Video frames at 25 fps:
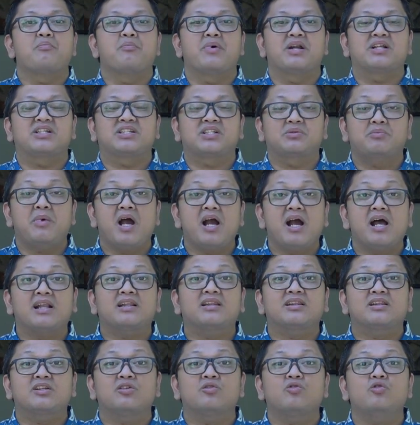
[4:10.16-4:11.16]
bersemangat
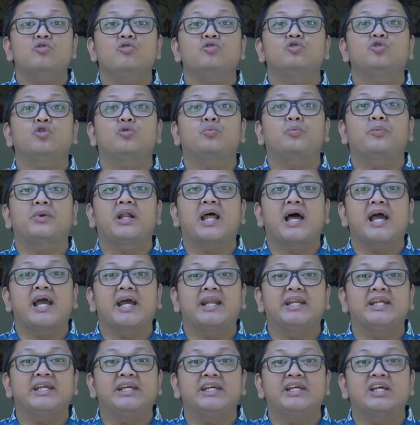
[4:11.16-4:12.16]
untuk
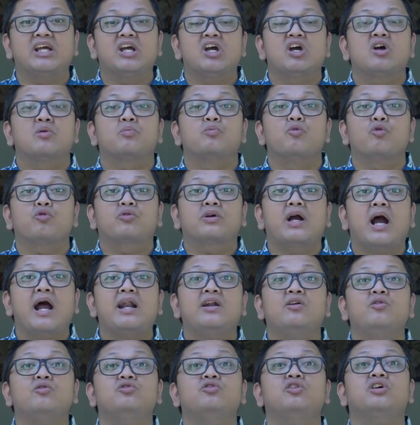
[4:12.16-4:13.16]
melayani,
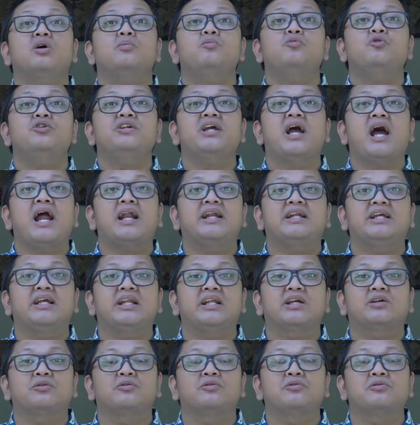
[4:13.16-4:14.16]
bukan untuk kemuliaan
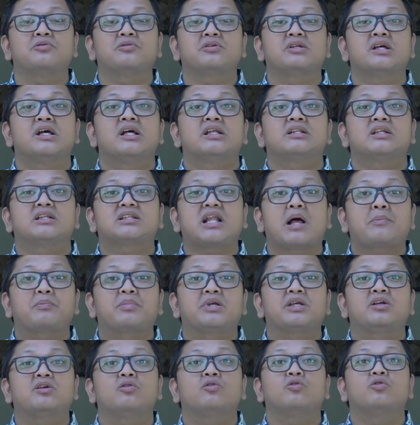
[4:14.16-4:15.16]
diriku,
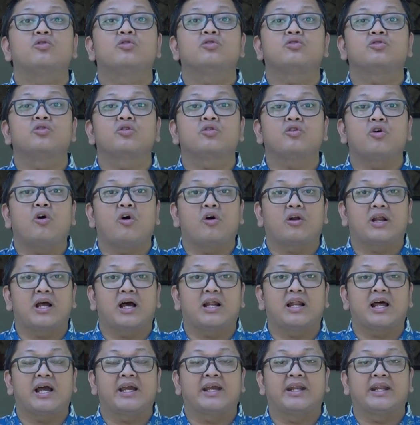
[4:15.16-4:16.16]
tetapi untuk
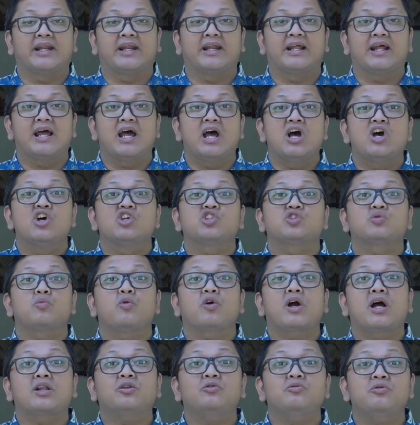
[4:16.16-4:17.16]
orang lain.
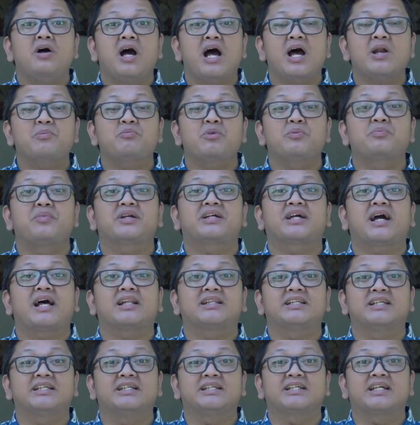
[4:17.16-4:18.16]
Semoga Tuhan
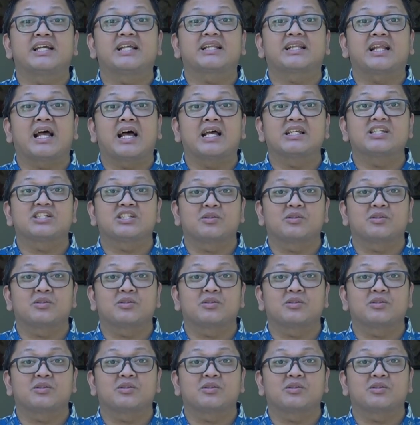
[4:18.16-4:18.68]
memberkati kita